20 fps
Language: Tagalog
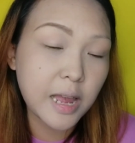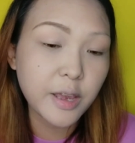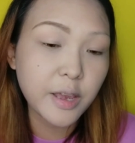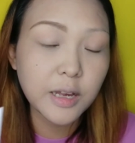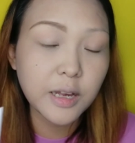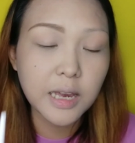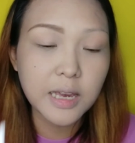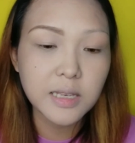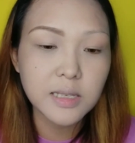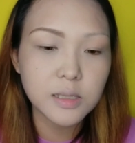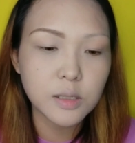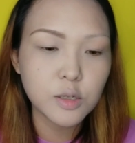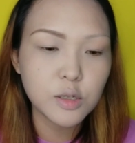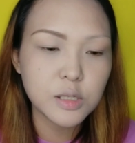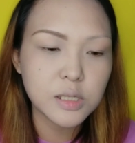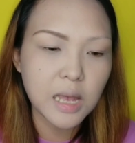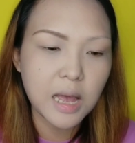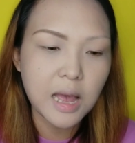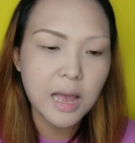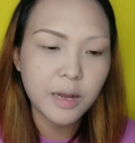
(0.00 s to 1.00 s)
guys dun
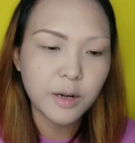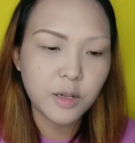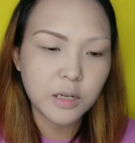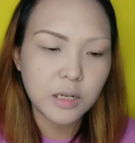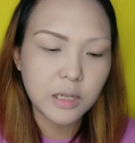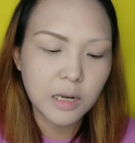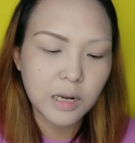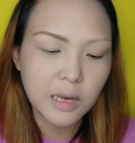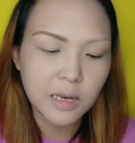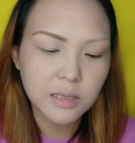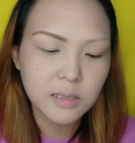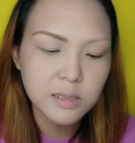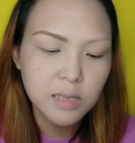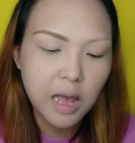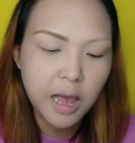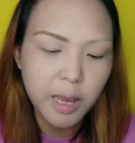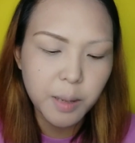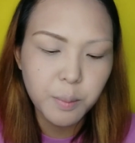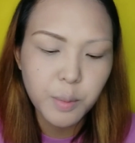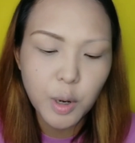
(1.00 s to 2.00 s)
sa ano nila,
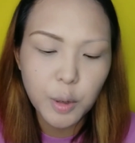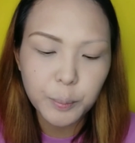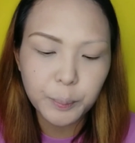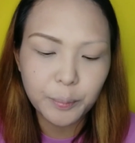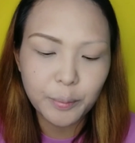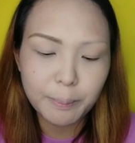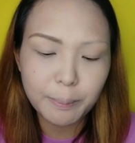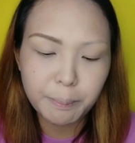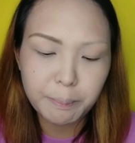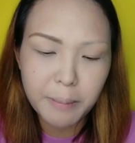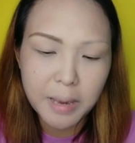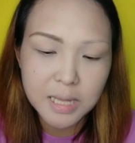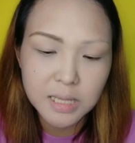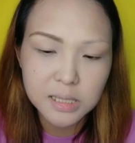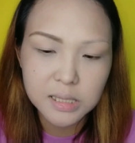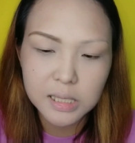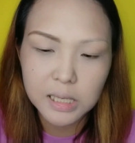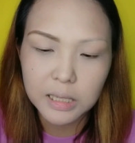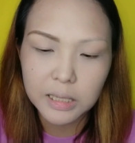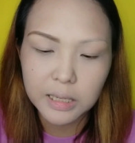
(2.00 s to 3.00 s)
sa eyebrow
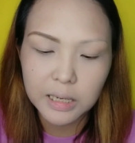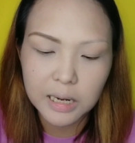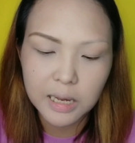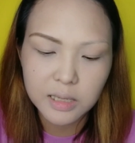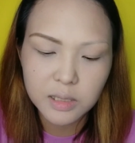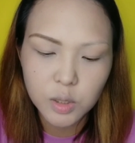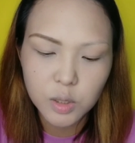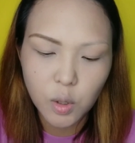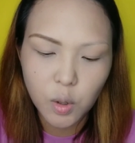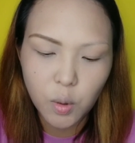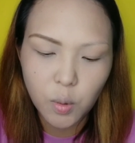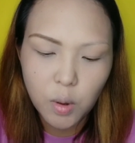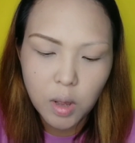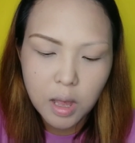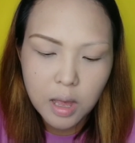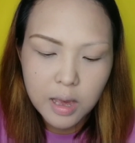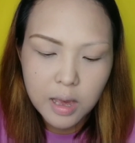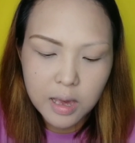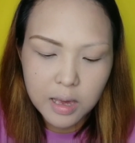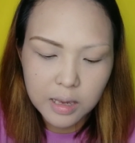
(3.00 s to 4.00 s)
pencil nila. So,
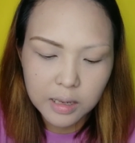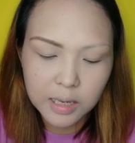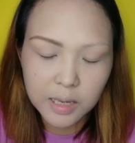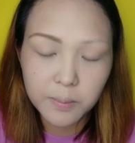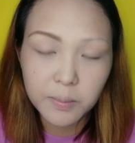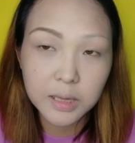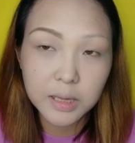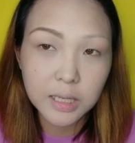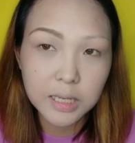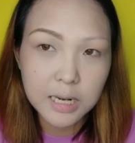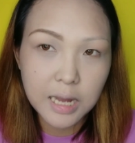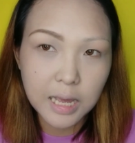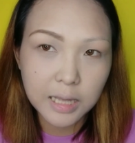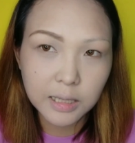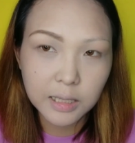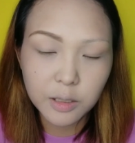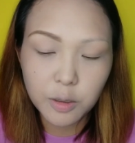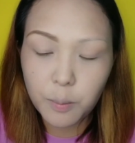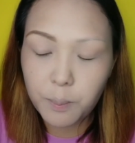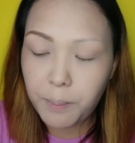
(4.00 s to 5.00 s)
gamitin
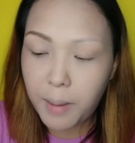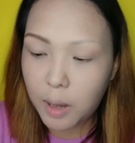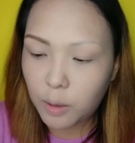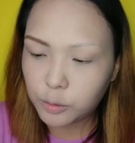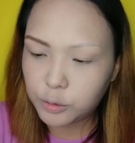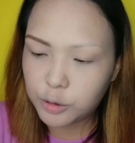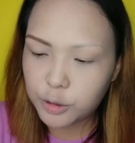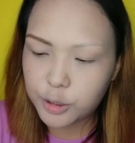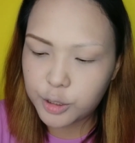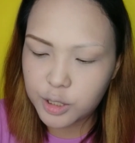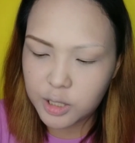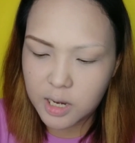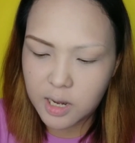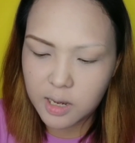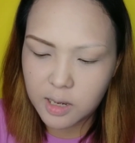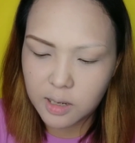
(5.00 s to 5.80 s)
natin yung powder niya.